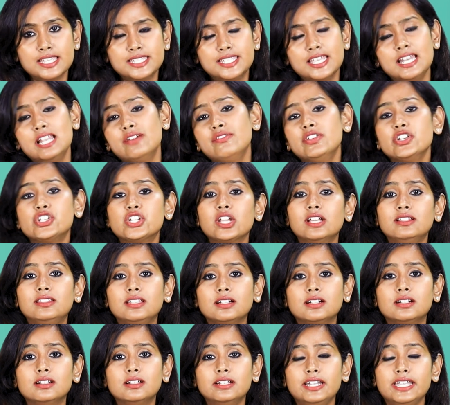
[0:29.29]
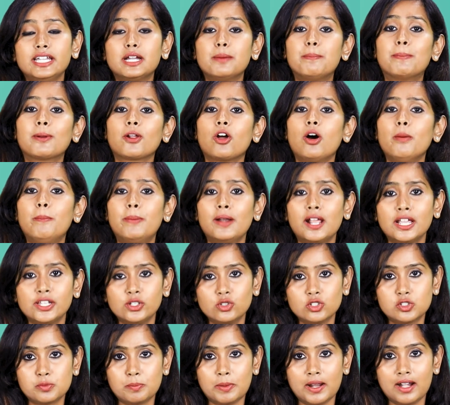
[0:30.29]
சில விஷயத்துக்கு நீங்கள் ப்ராப்பராக
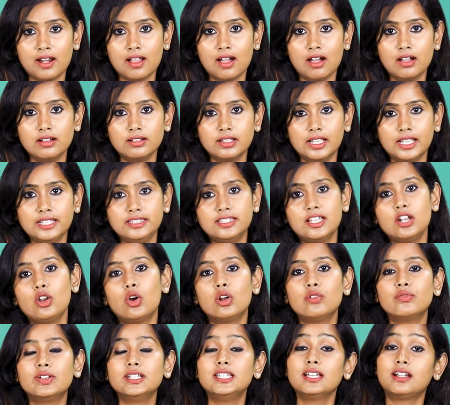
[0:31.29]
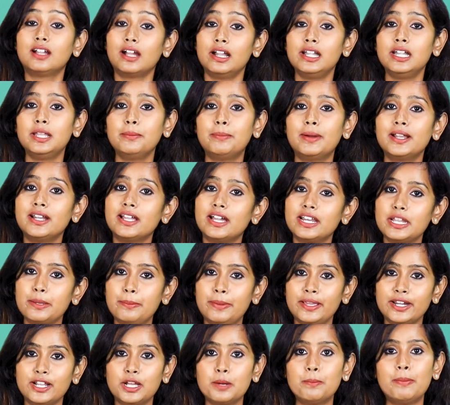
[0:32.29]
யூஸ் பண்ணால் இந்த லோன் வந்து கண்டிப்பாக நிறைய
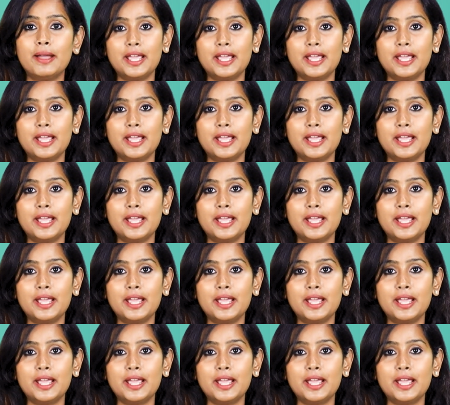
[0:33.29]
பேருக்கு